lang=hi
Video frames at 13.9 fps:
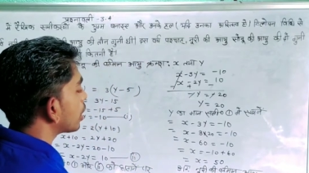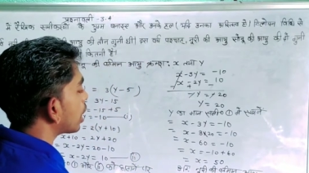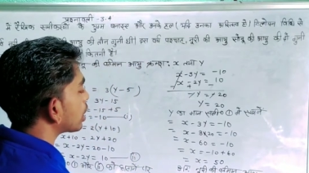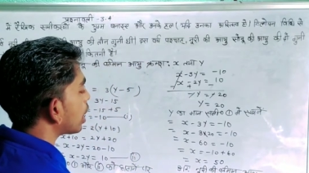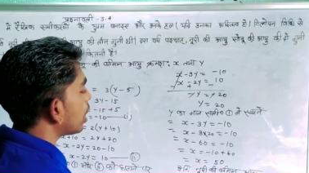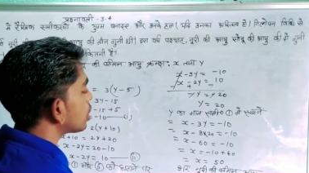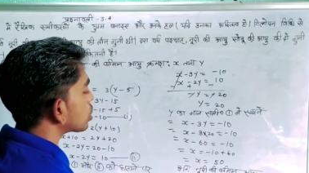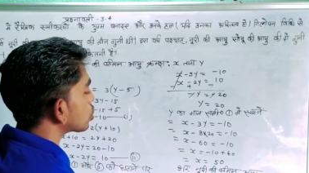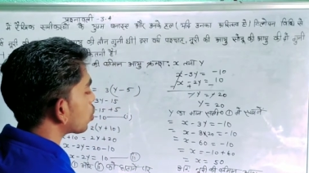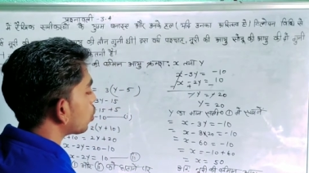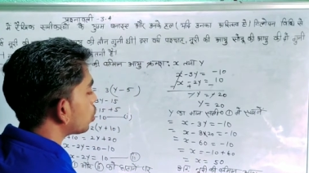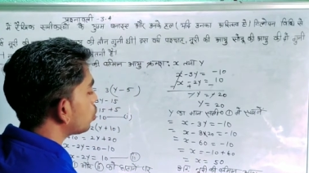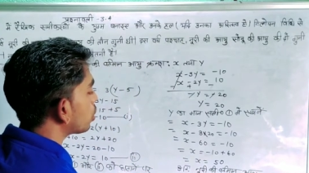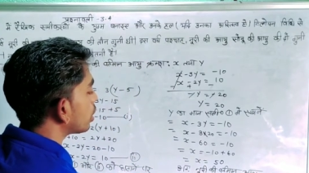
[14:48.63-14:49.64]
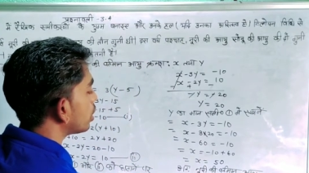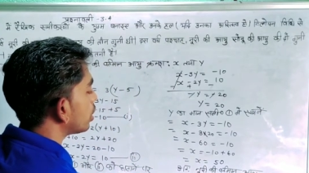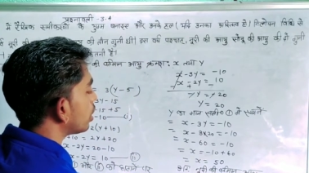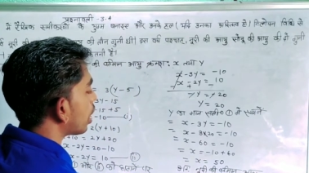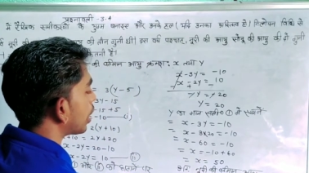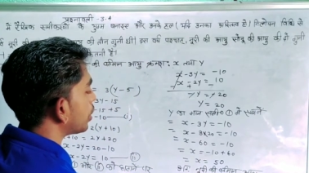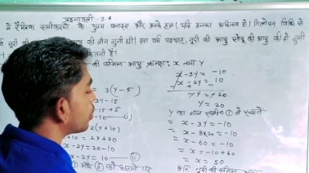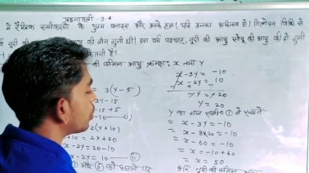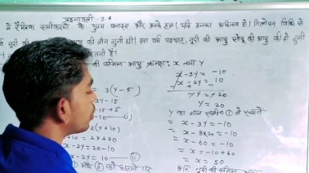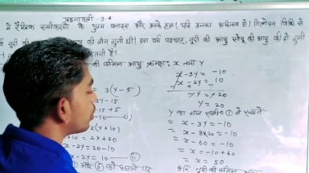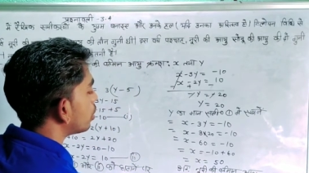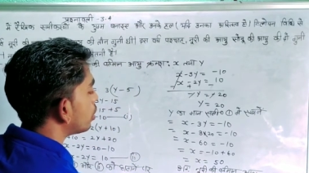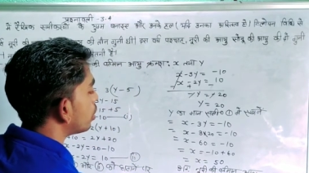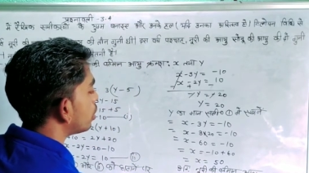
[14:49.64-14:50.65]
तथा सोनू की आयु
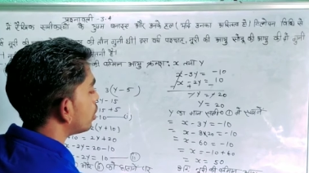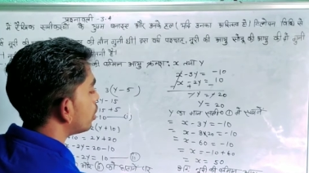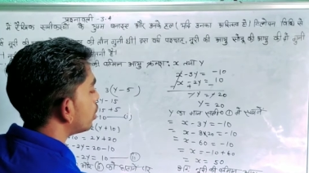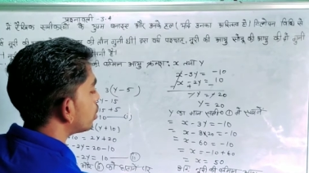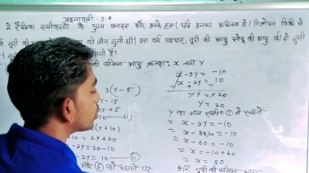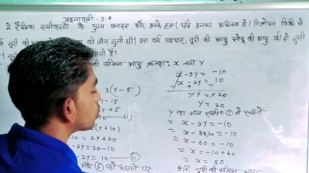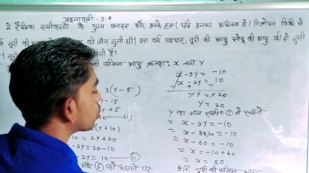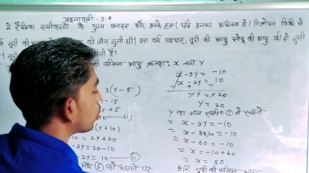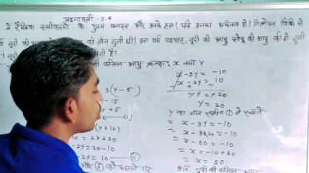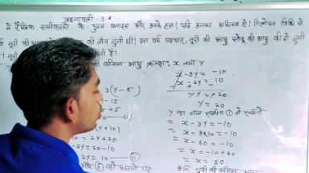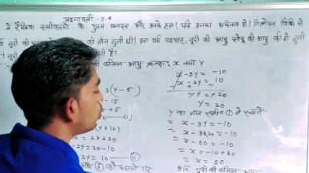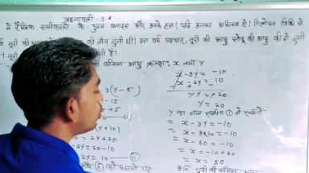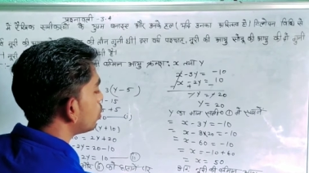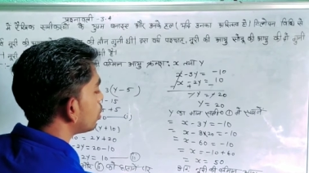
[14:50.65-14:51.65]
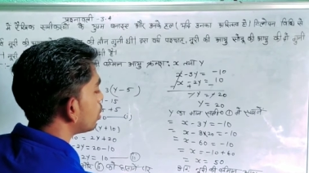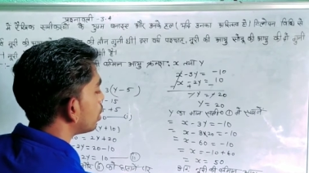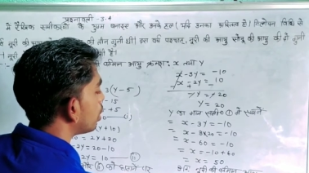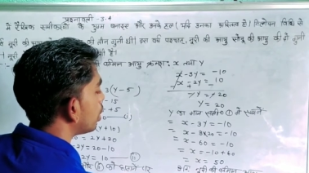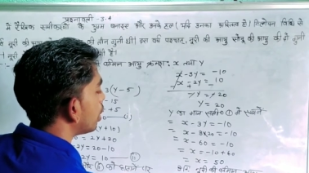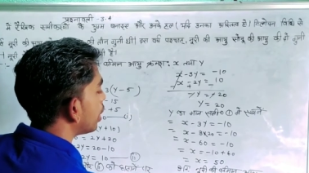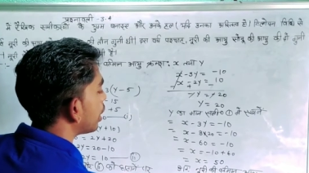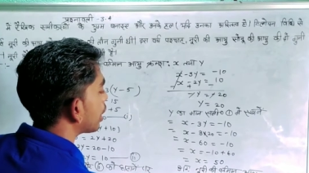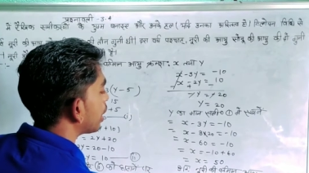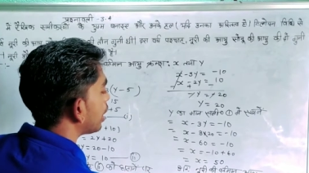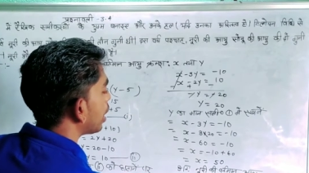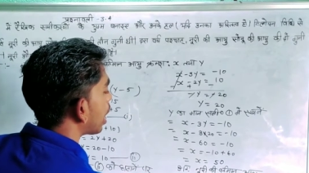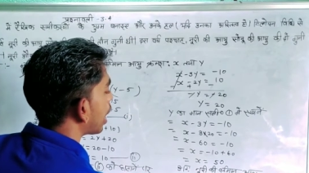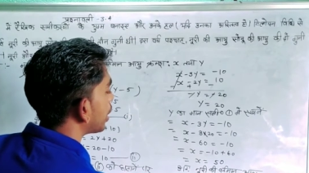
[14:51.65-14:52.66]
सोनू
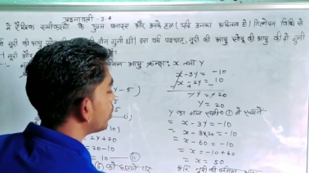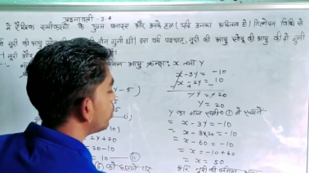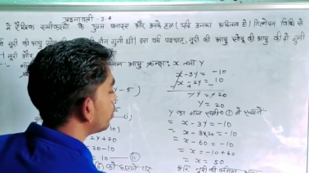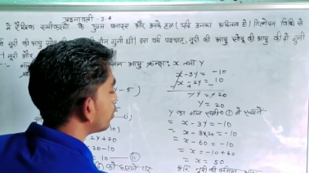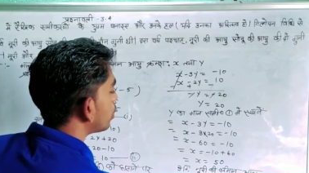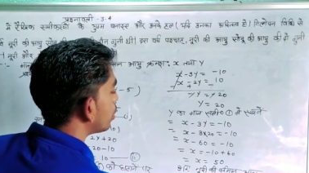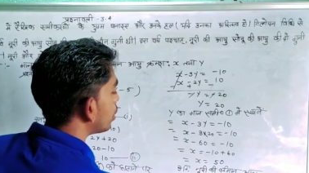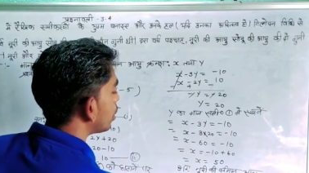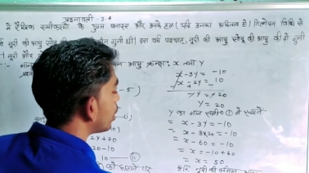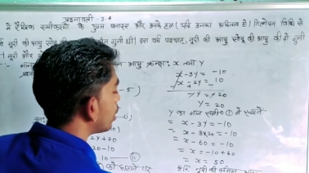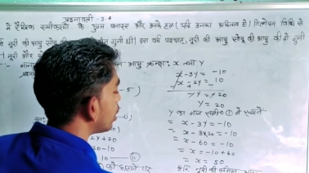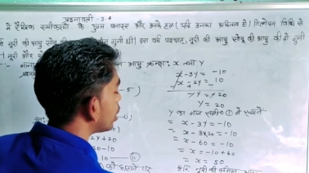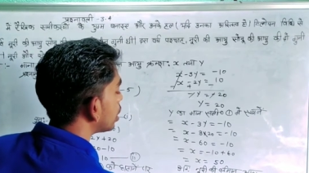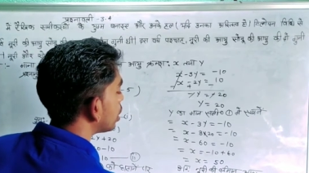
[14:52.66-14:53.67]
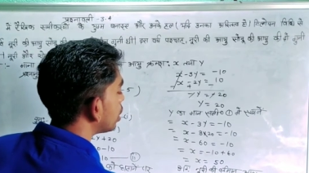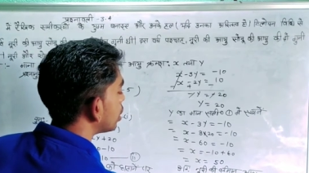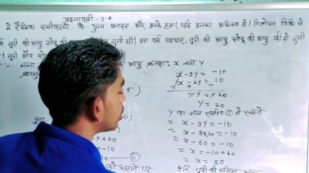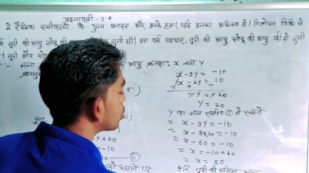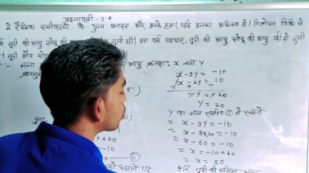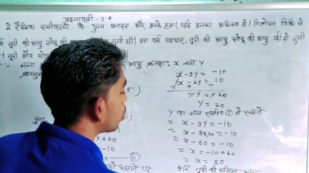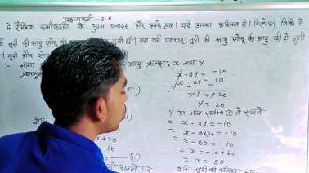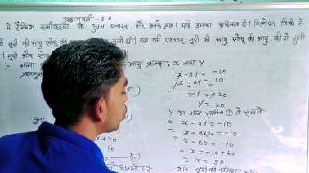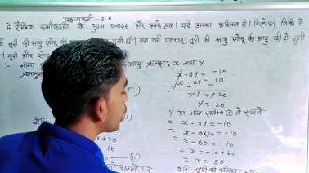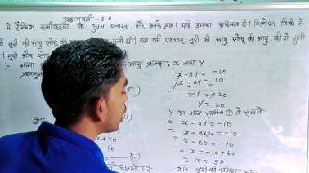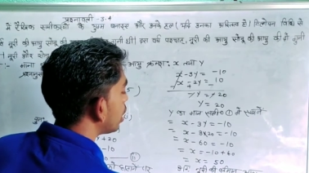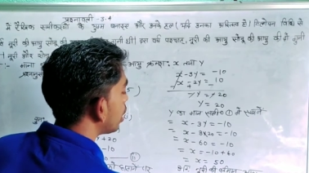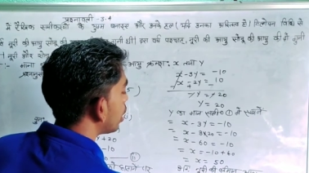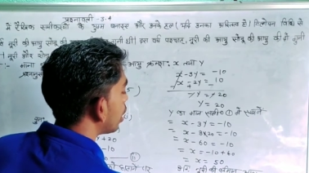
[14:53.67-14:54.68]
की आयु सोनू
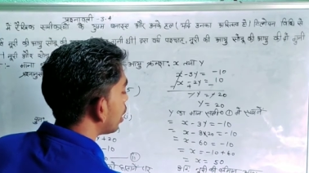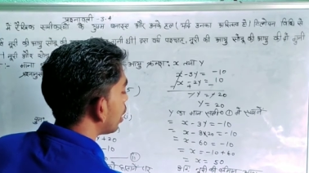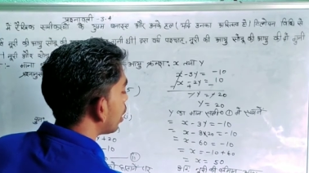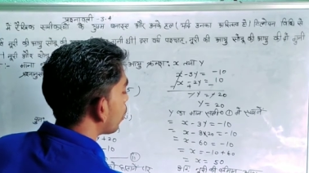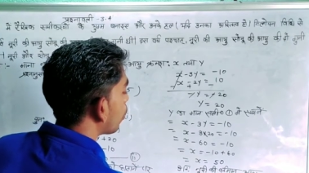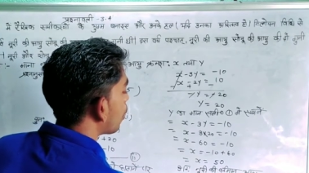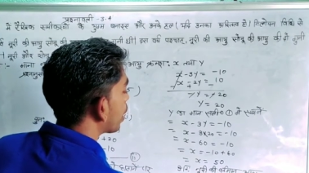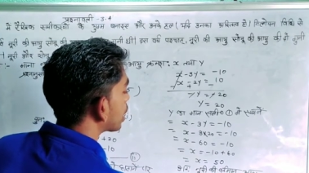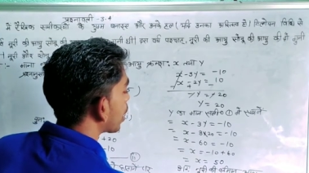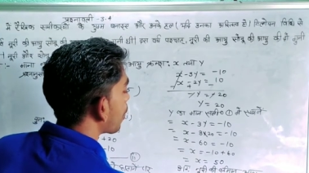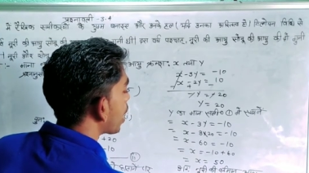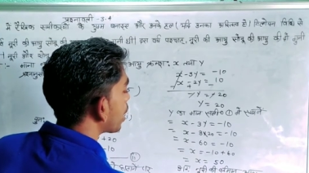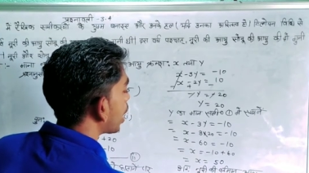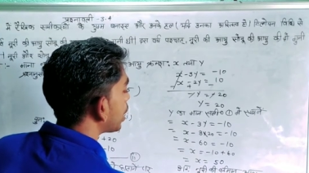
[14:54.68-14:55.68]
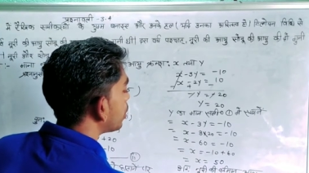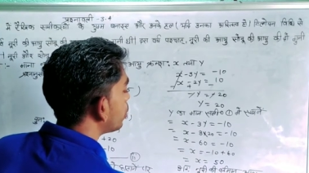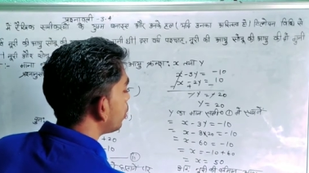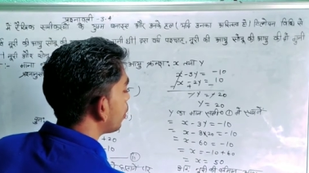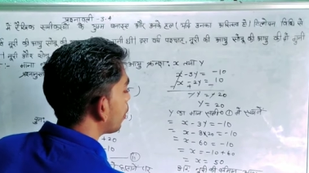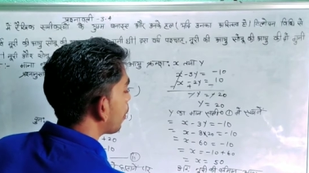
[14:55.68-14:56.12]
की वर्तमान आयु